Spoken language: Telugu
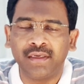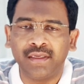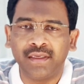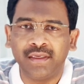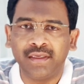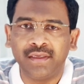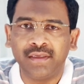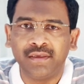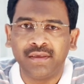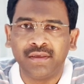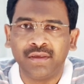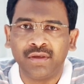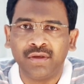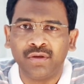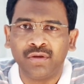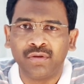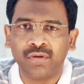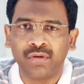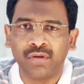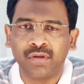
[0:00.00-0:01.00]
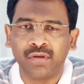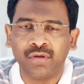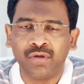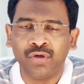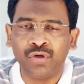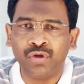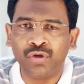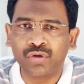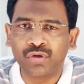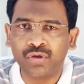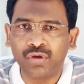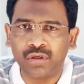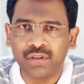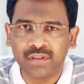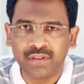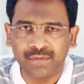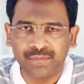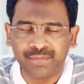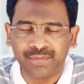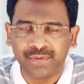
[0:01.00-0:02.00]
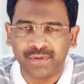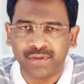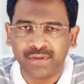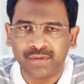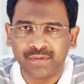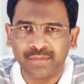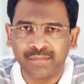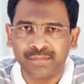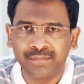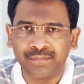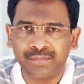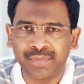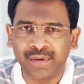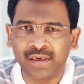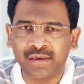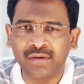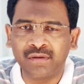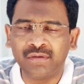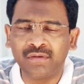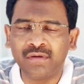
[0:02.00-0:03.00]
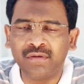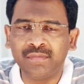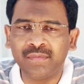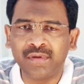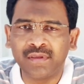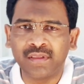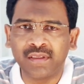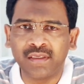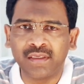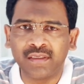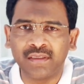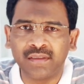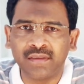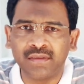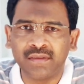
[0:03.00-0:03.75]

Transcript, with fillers: అంటే నో గాసిఫ్ పక్కనోడి మీద